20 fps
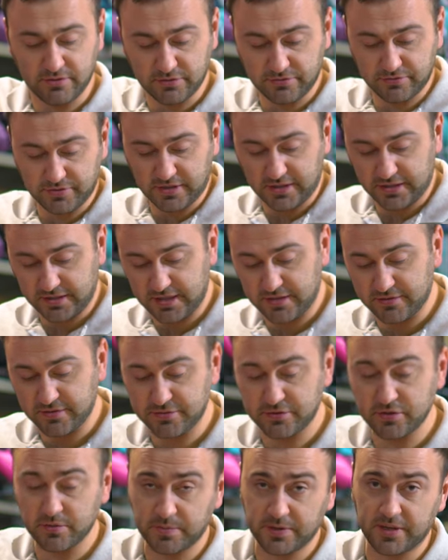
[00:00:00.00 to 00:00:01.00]
Вот когда вы
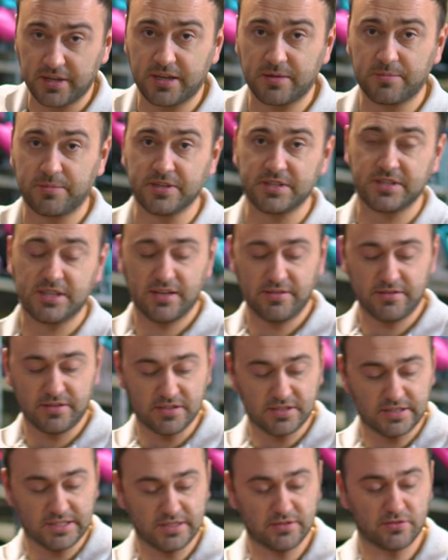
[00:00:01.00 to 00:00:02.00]
все правильно
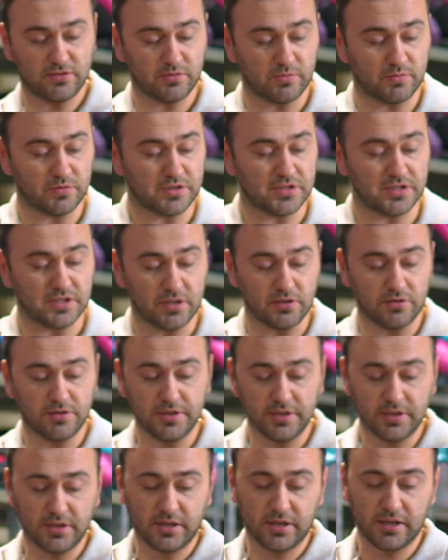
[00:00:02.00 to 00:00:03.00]
поставите, здесь все будет
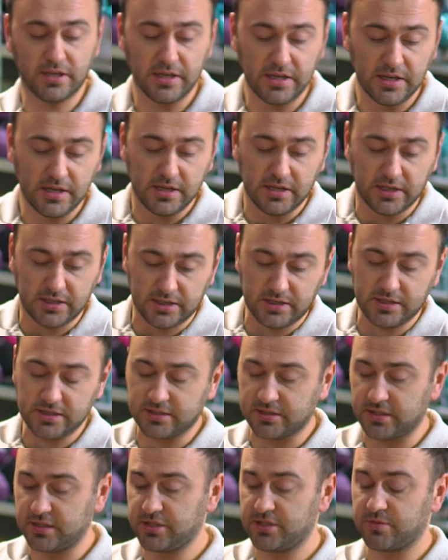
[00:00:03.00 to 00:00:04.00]
зелененькое и
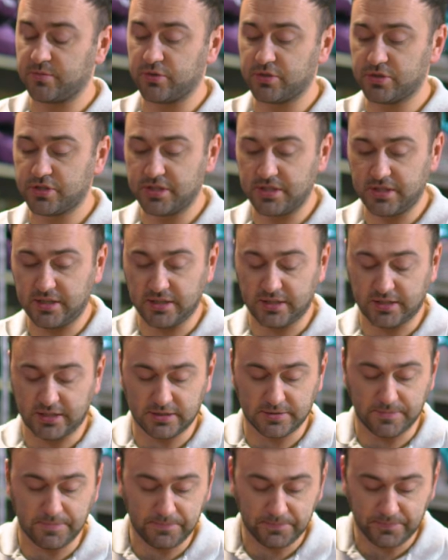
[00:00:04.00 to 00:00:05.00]
значит можно ехать.